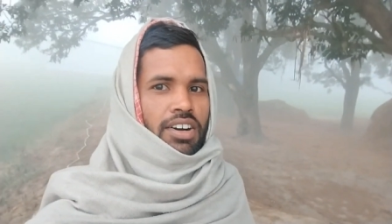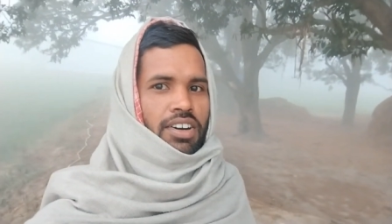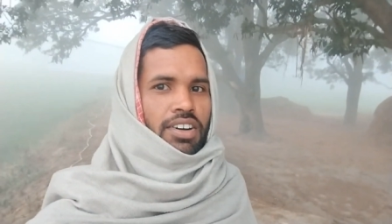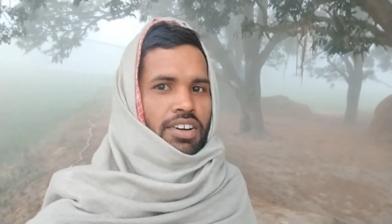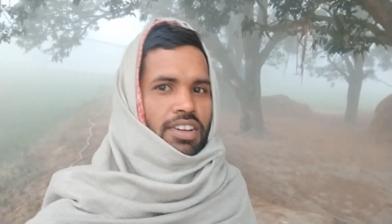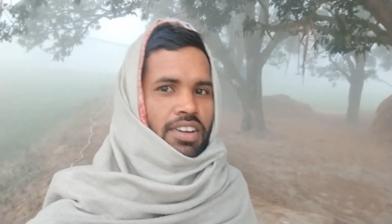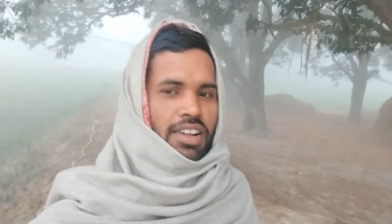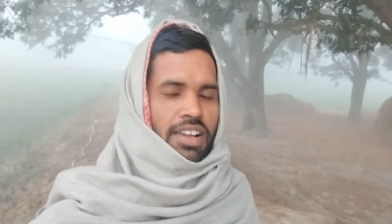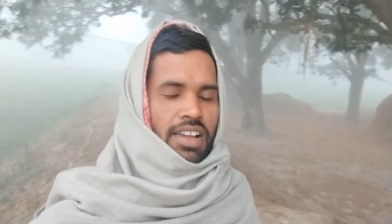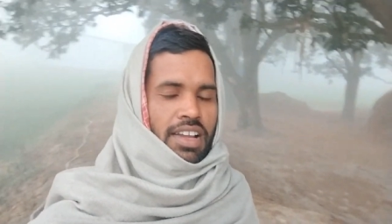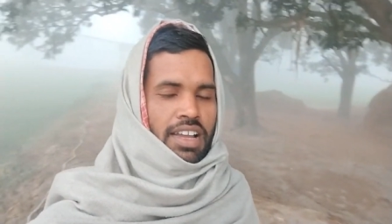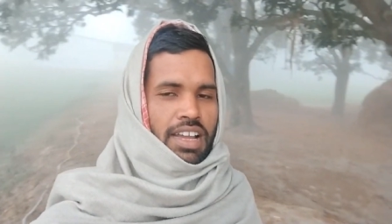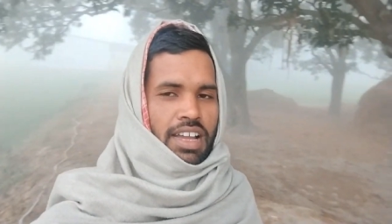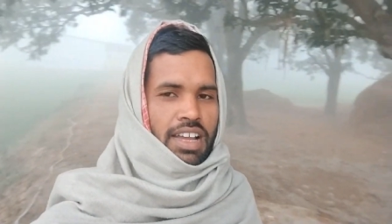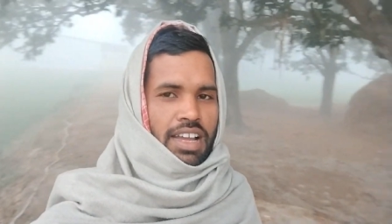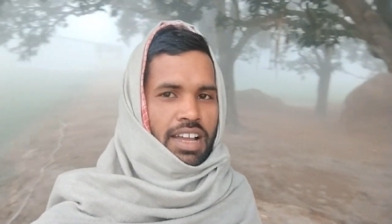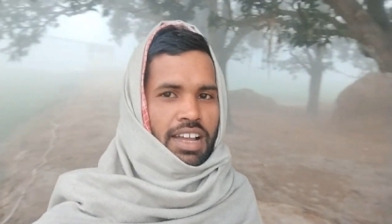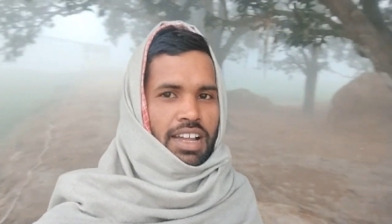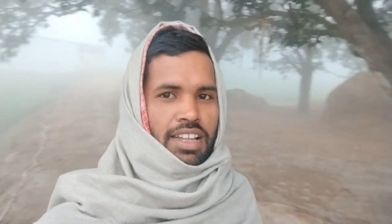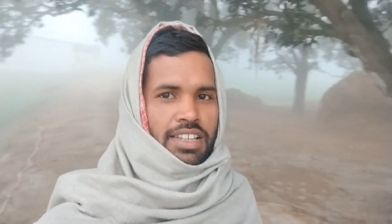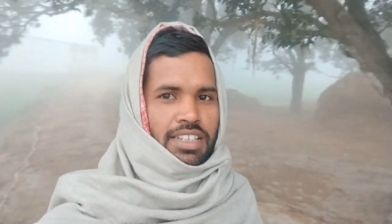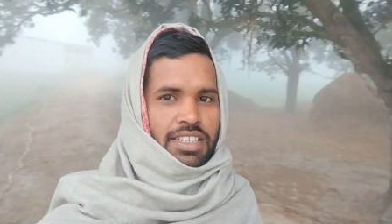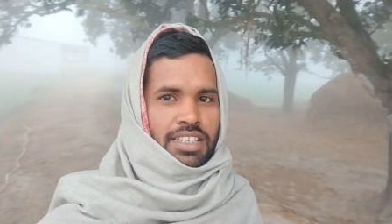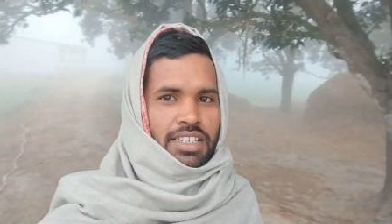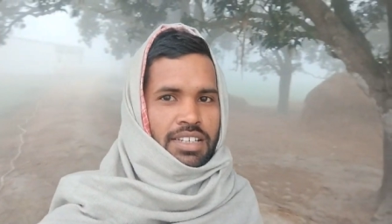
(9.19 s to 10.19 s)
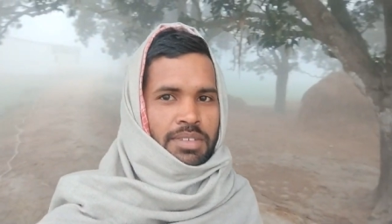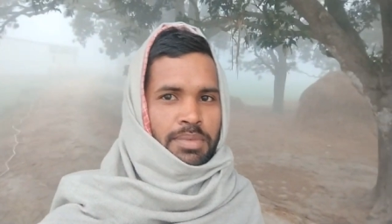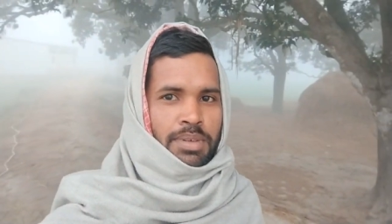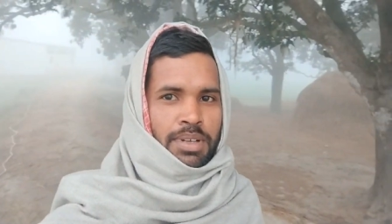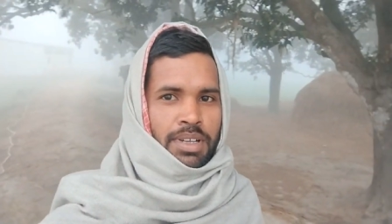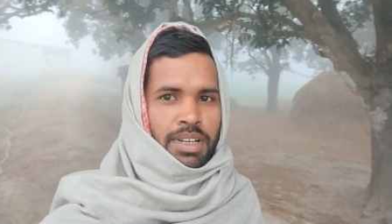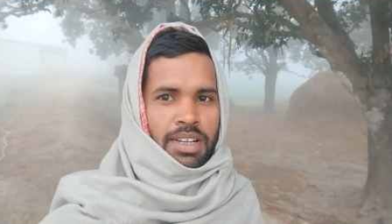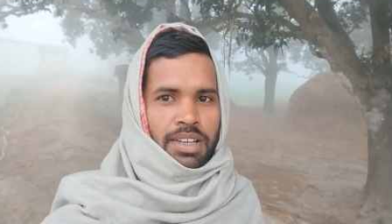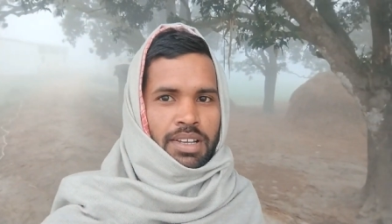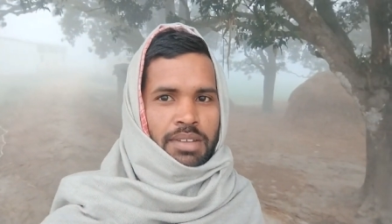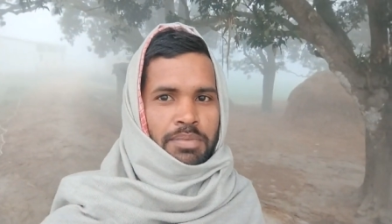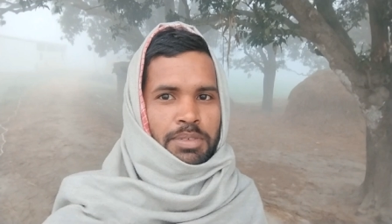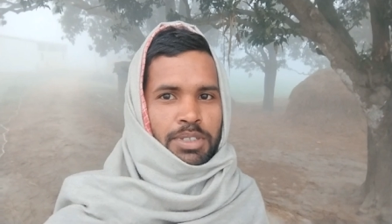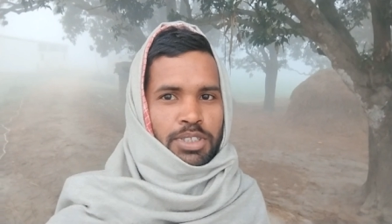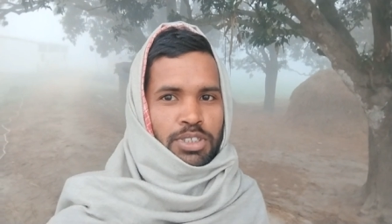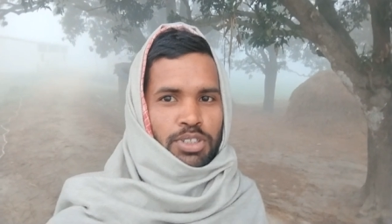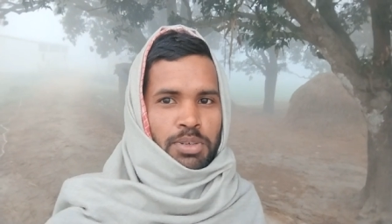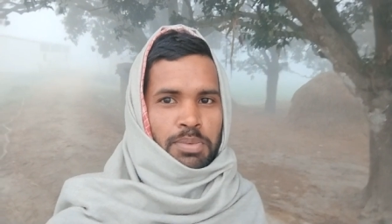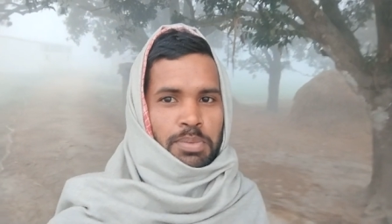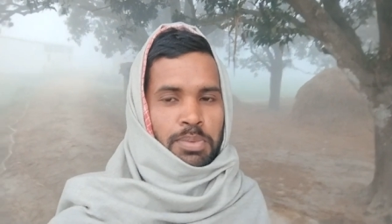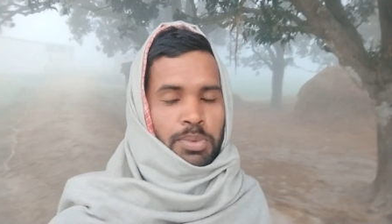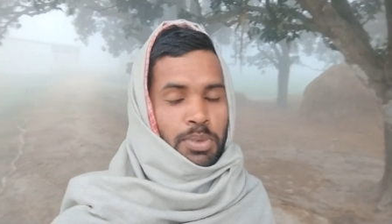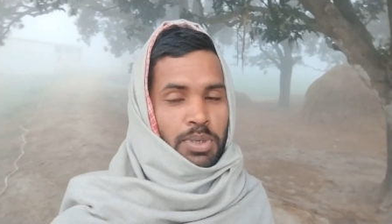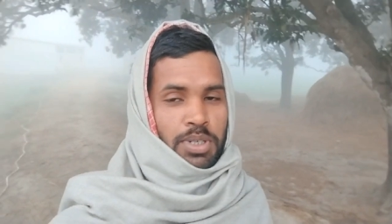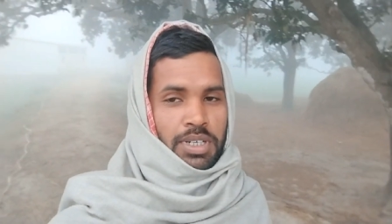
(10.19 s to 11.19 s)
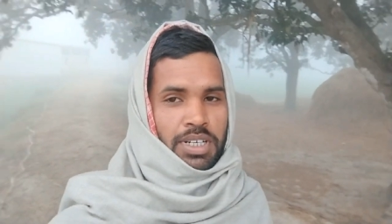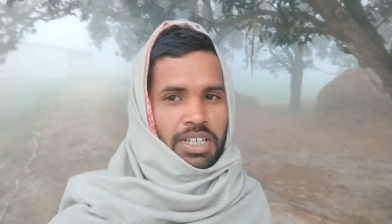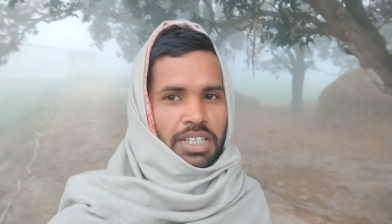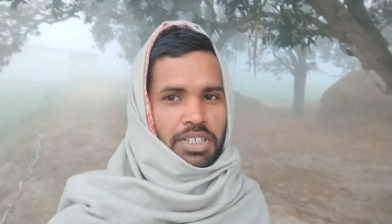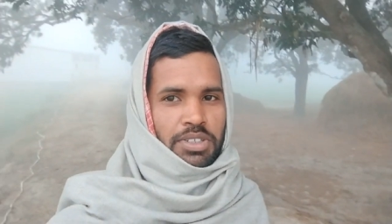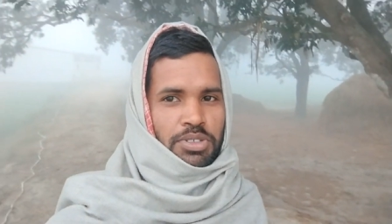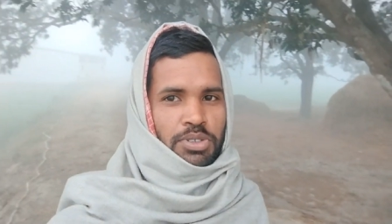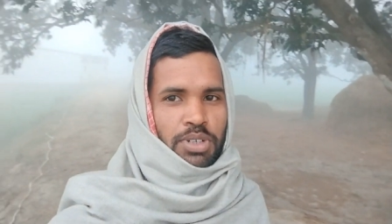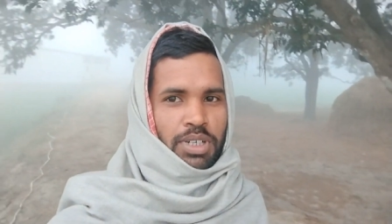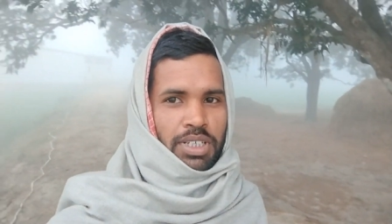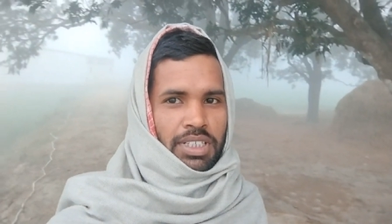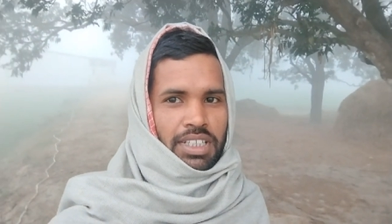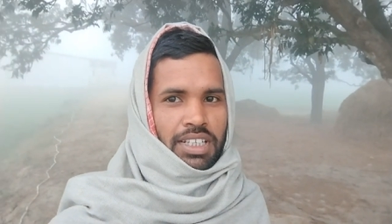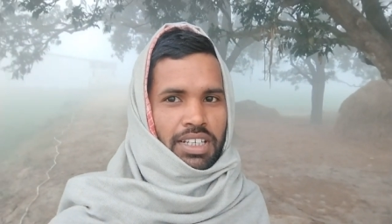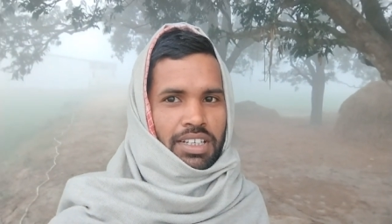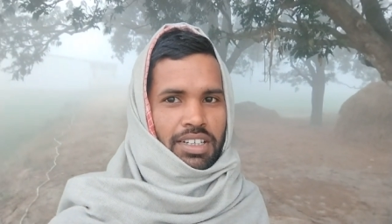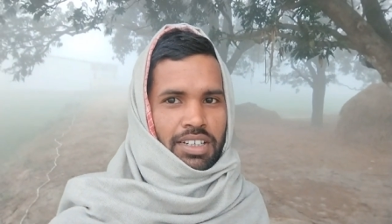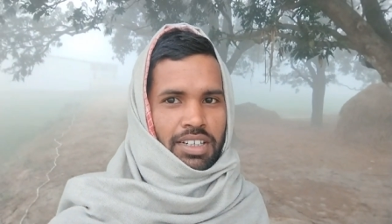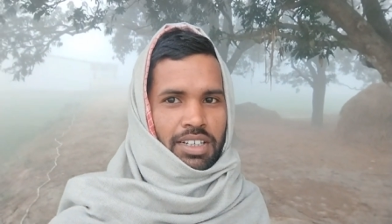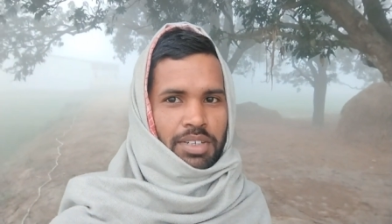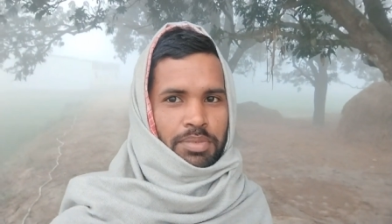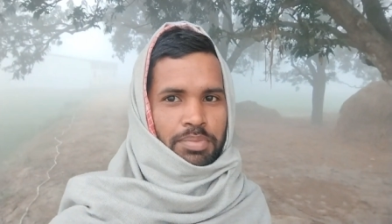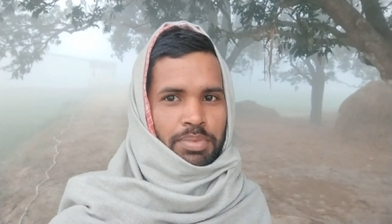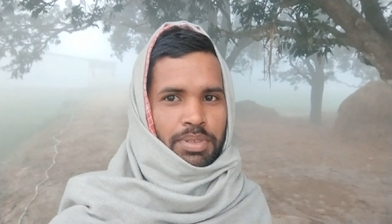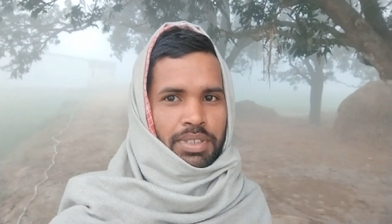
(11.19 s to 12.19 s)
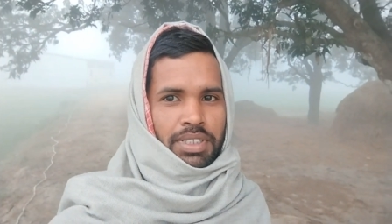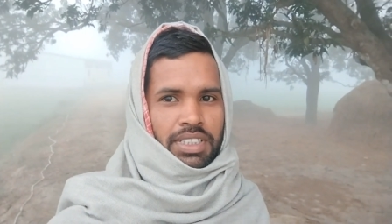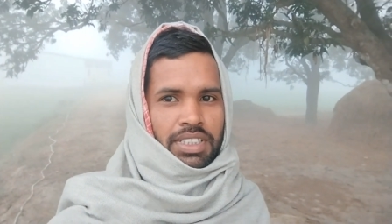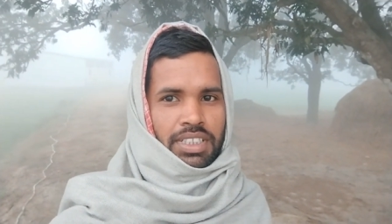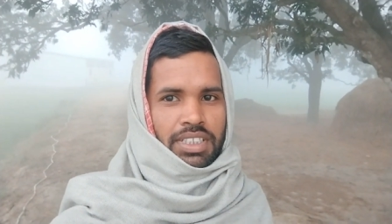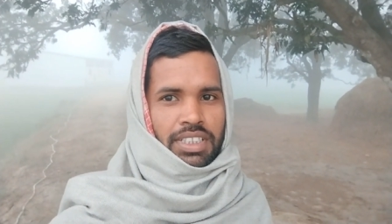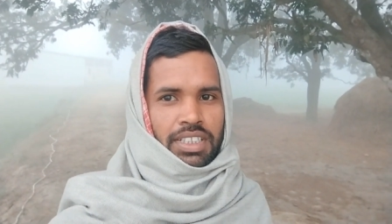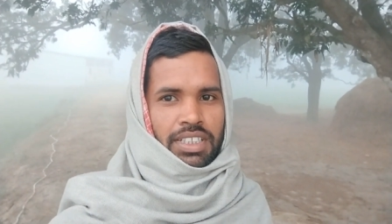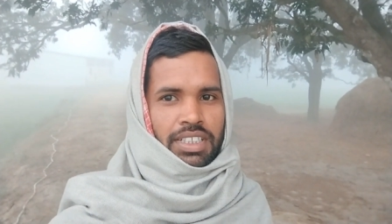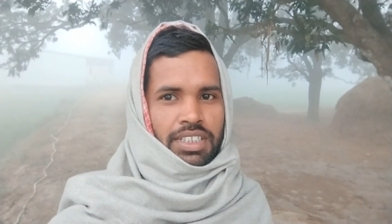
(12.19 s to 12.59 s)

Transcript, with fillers: और आज हमारा वीडियो अपलोड नहीं हुआ था घर पे